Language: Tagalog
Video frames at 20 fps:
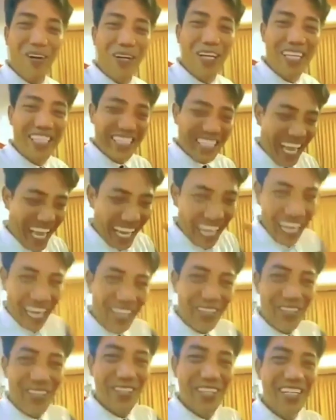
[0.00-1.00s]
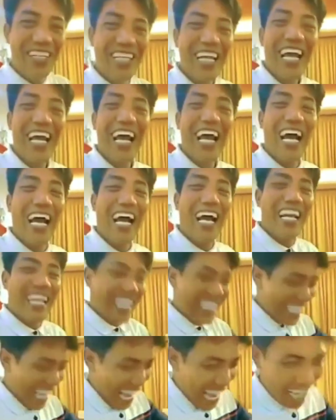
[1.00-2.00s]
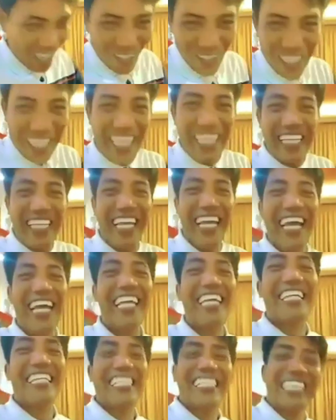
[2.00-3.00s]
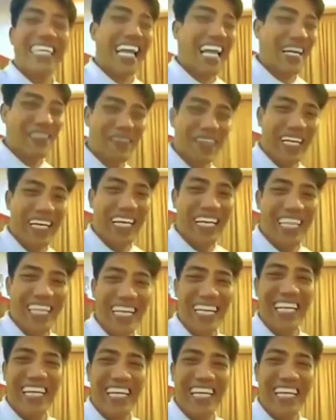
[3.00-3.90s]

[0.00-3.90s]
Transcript: ako isang gano. Ah, gago rin. Ay, grabe.